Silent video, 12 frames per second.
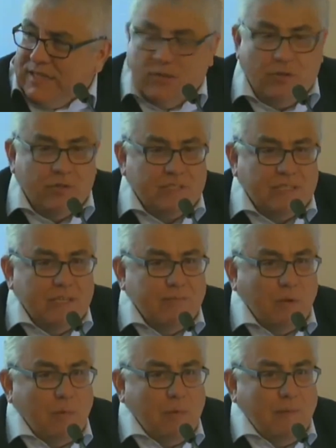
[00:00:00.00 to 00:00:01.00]
cosa e
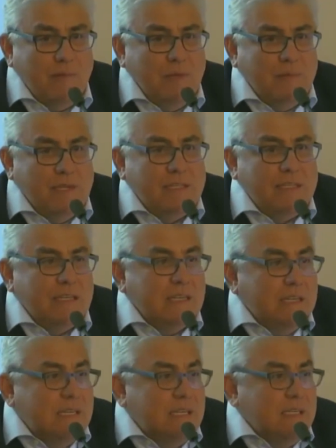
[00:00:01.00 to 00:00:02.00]
probabilmente
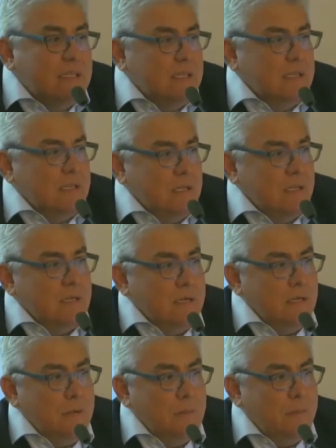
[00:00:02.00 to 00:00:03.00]
lì
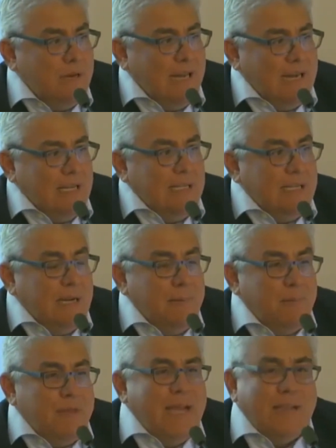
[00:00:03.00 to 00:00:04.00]
parlare di
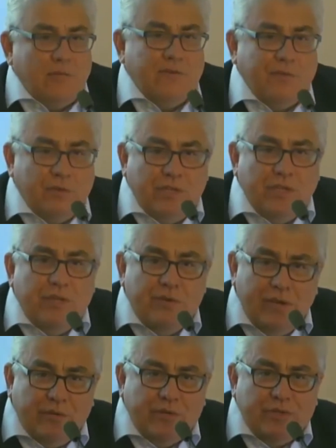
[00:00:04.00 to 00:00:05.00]
reimpianto a fronte di
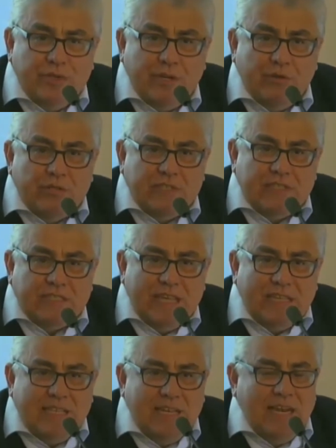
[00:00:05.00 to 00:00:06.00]
un'erosione
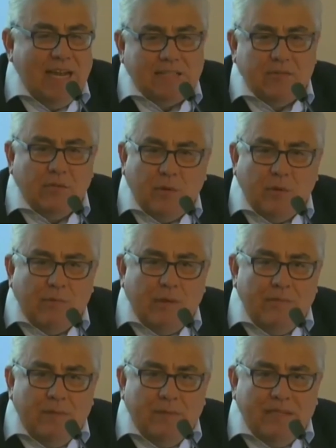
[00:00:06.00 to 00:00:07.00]
consistente in atto,
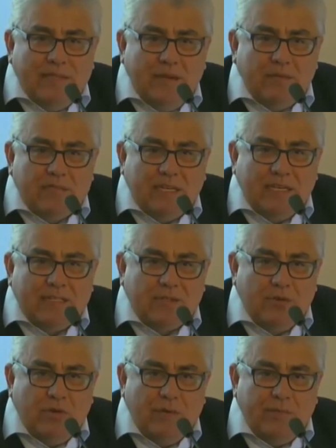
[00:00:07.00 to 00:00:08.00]
probabilmente non sarà
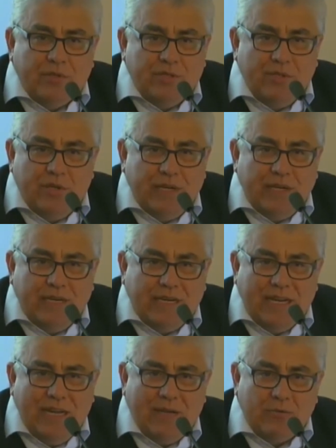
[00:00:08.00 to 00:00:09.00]
solo la Posidonia la
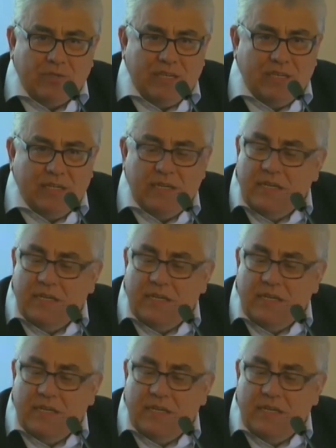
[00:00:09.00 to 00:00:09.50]
causa,